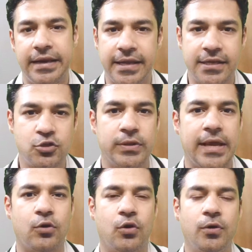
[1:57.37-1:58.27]
लीनियज को
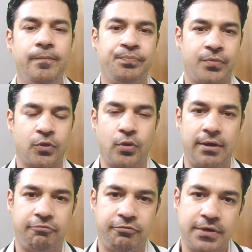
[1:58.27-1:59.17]
देखो तो
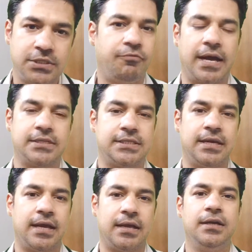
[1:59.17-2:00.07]
ये फर्स्ट
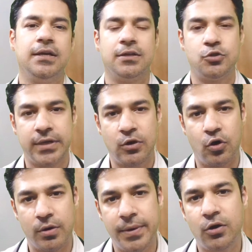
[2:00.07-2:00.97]
वैक्सीन है जो कि
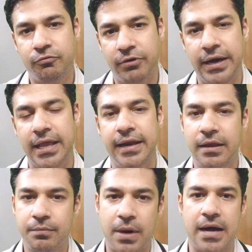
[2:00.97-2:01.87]
गवर्नमेंट ऑफ इंडिया
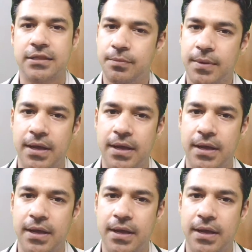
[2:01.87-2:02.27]
ने भारत में